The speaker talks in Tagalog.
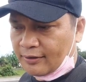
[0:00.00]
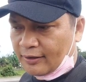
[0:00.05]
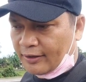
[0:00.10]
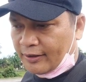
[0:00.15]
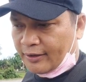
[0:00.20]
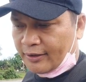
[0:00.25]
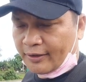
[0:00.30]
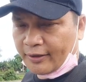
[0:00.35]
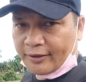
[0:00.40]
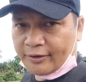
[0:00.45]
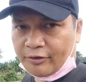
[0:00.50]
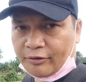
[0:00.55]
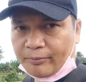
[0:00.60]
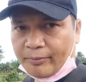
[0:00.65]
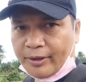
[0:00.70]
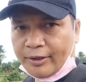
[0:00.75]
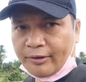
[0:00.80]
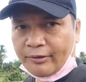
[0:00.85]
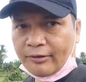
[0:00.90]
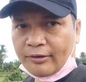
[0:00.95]
kay Red
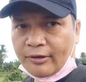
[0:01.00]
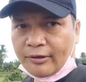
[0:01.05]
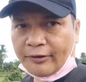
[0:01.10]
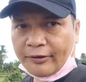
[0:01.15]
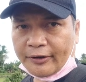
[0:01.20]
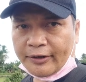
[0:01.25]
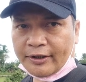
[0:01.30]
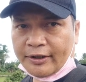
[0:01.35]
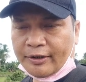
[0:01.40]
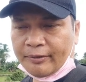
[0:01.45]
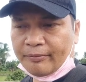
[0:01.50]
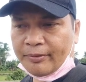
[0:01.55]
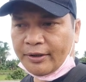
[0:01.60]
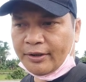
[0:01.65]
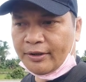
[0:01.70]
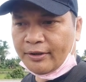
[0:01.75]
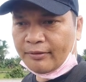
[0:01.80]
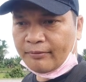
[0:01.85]
Noveno, Lorne TV,